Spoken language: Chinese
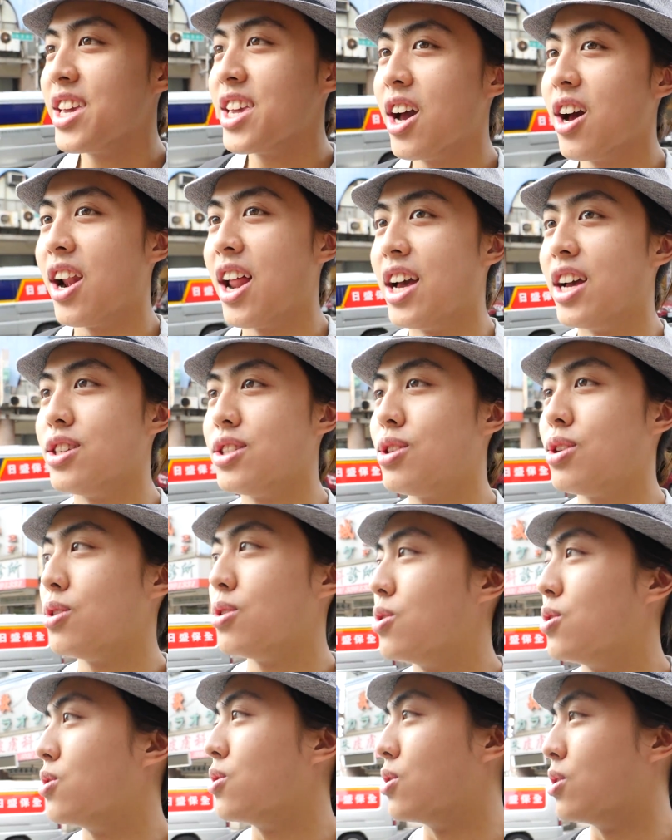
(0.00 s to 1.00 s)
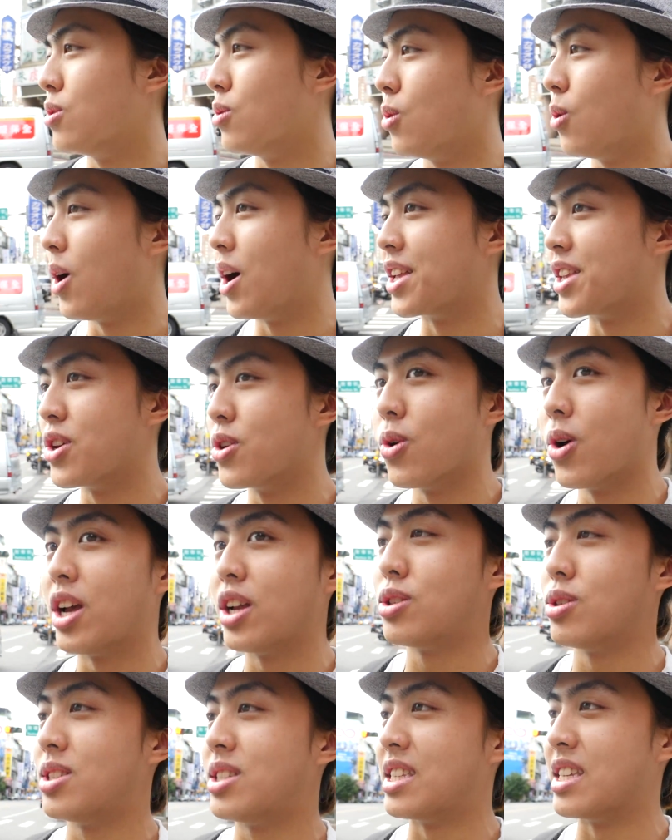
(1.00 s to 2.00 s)
要来去玩 U
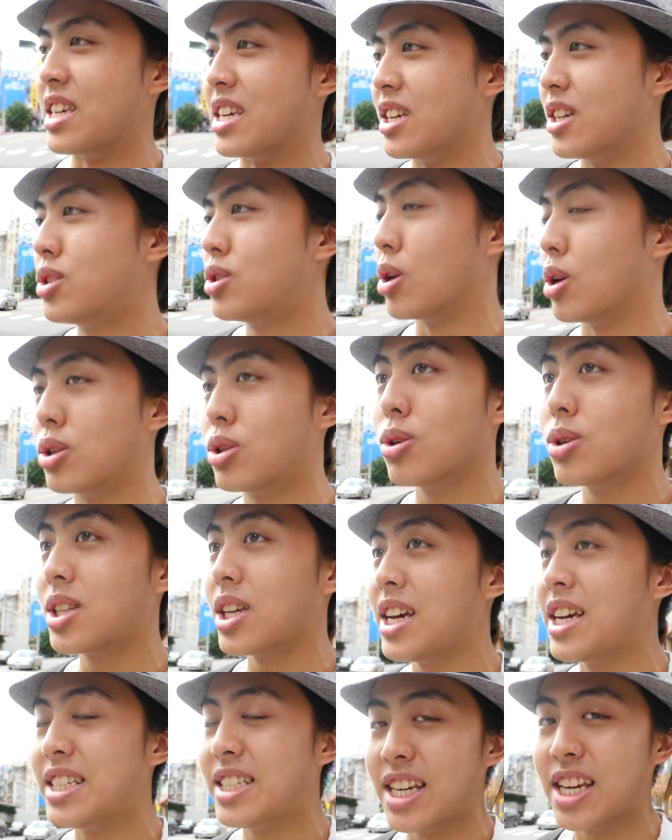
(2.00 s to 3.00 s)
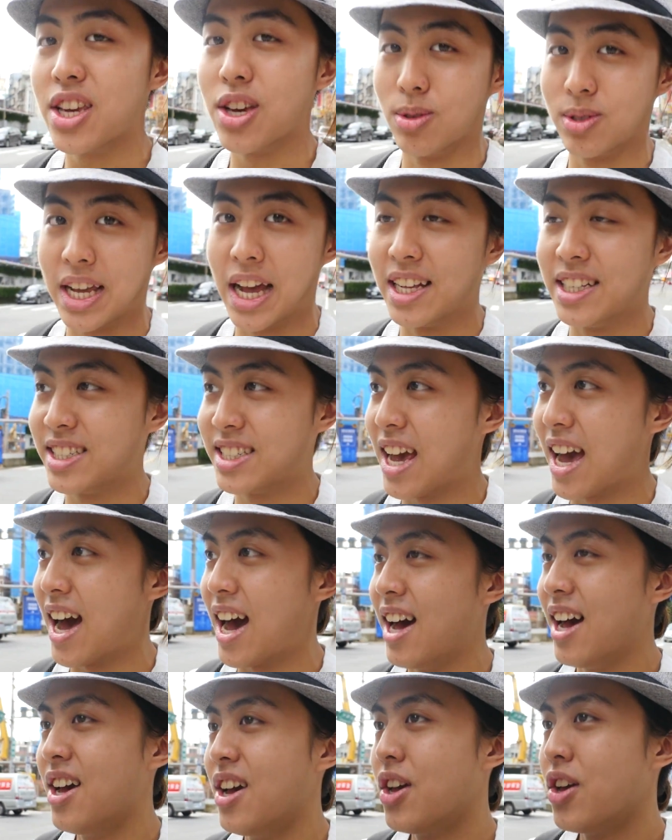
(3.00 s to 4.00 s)
H C 雪树这一届有参
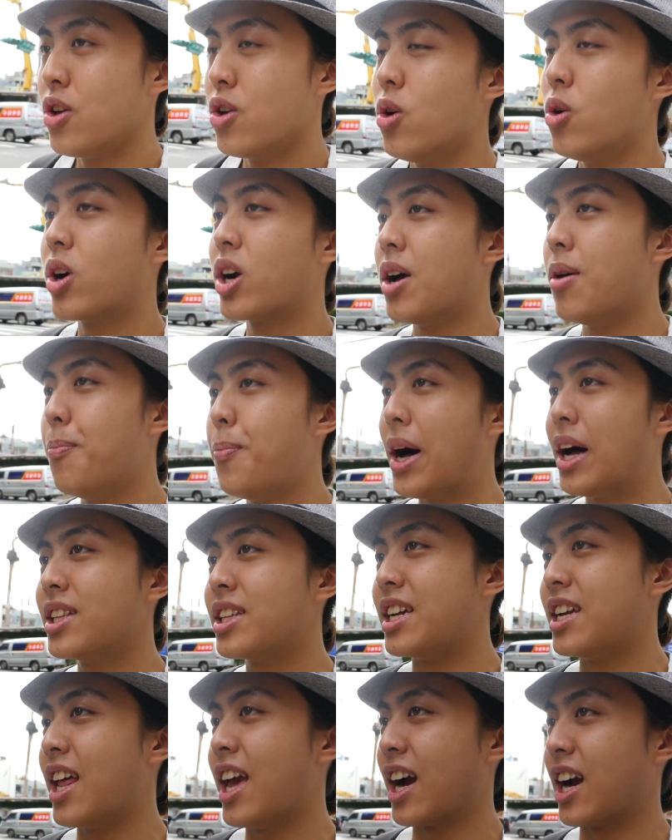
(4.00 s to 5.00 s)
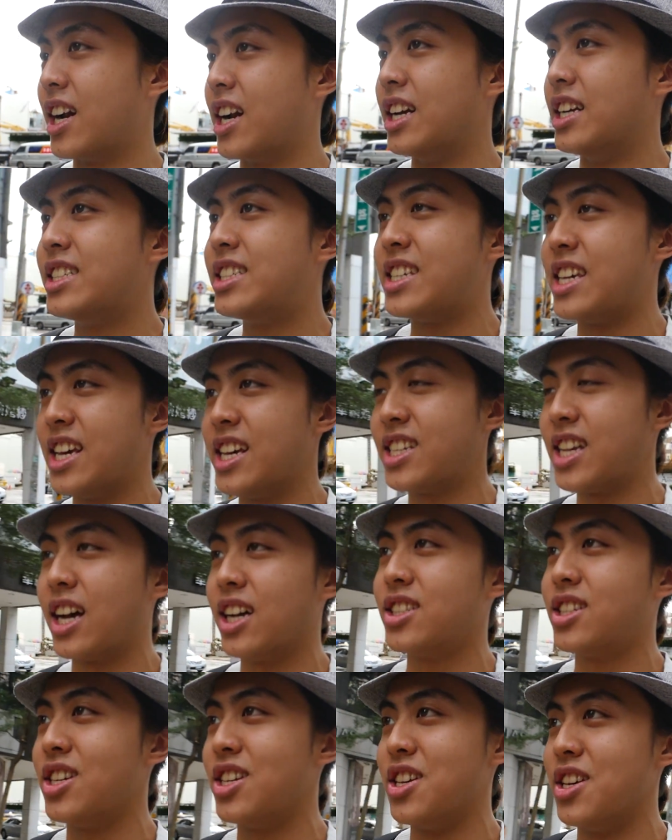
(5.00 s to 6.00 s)
加，因为我跟邦尼两个人协商
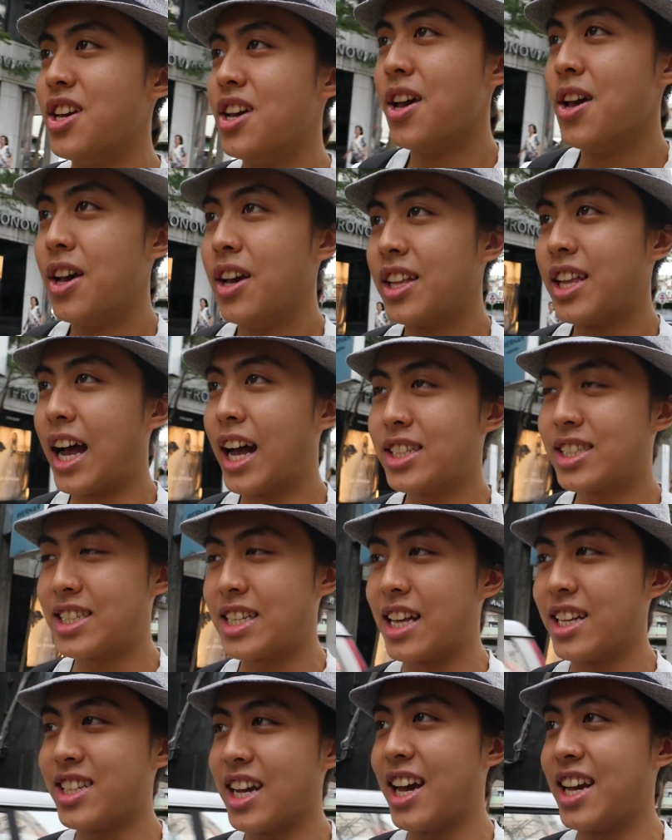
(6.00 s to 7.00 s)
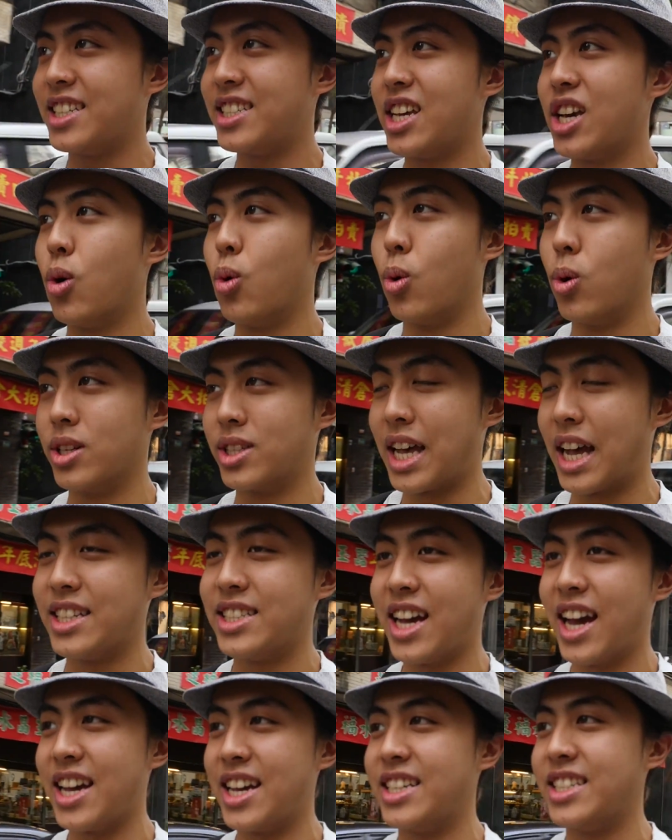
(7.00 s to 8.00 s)
是，他参加一届，我参
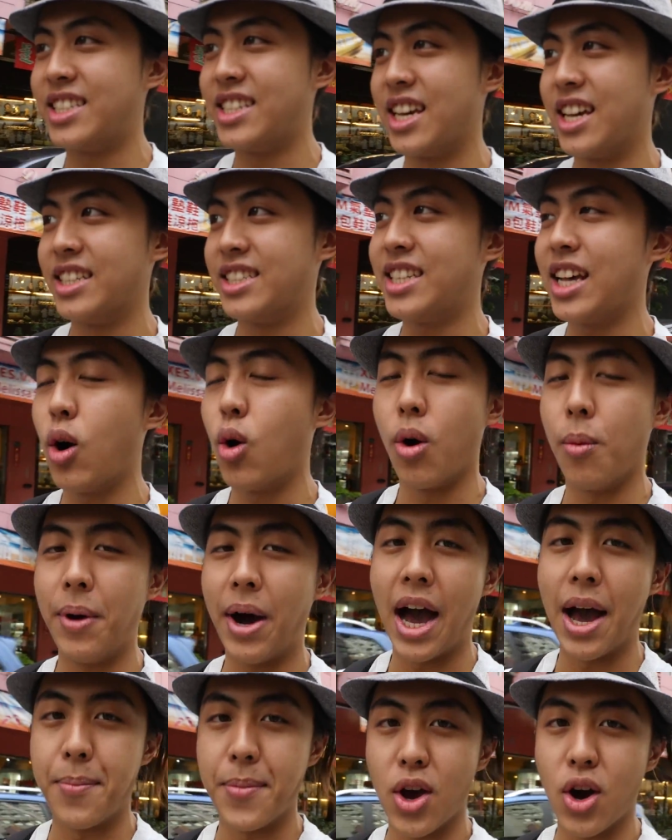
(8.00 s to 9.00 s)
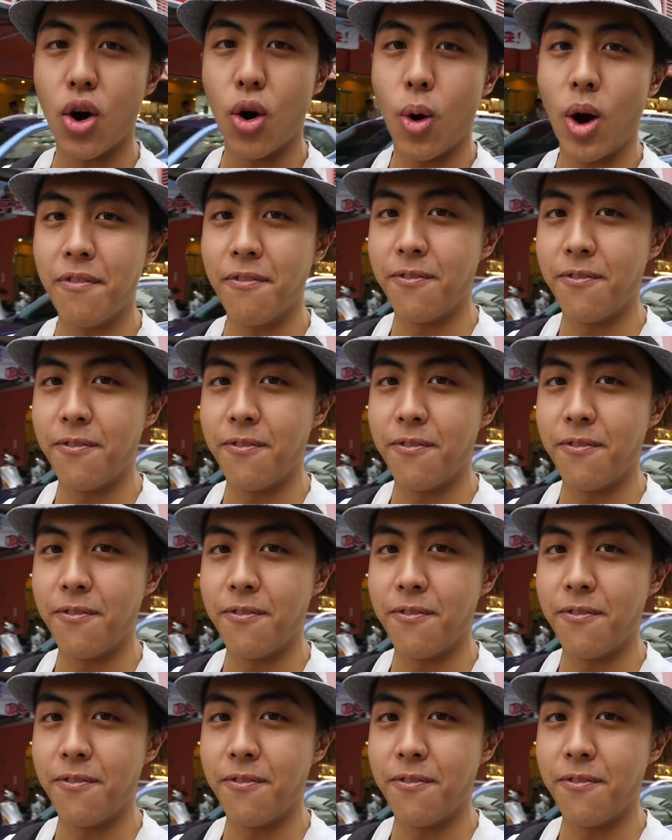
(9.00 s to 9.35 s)
加一届，在我们还没有换